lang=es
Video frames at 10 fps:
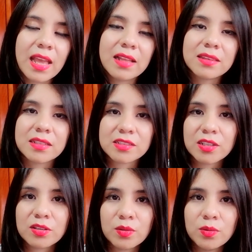El
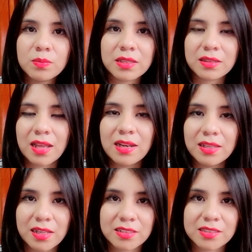tercer
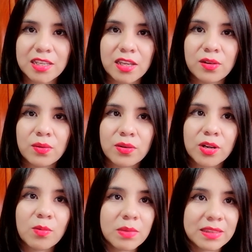documental que les quiero
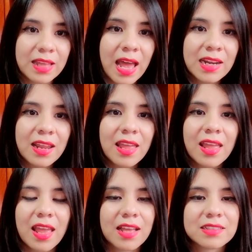recomendar
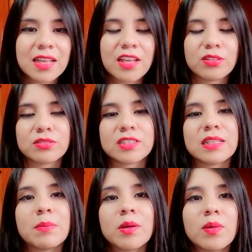es
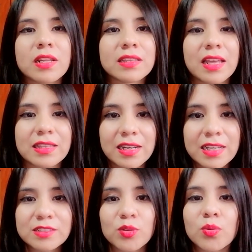Ayotzinapa
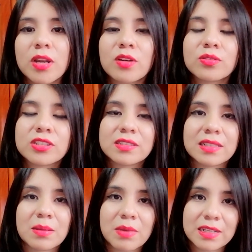43, Una noche
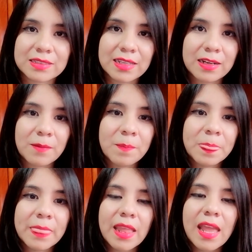sin amanecer.
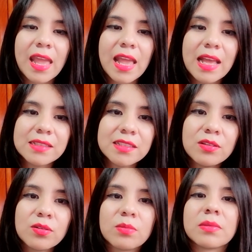Este
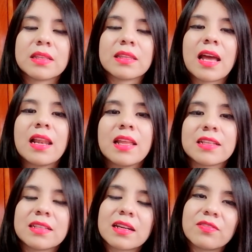documental
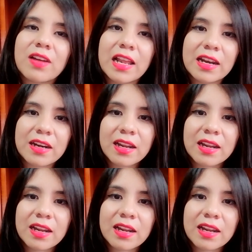es de Rafael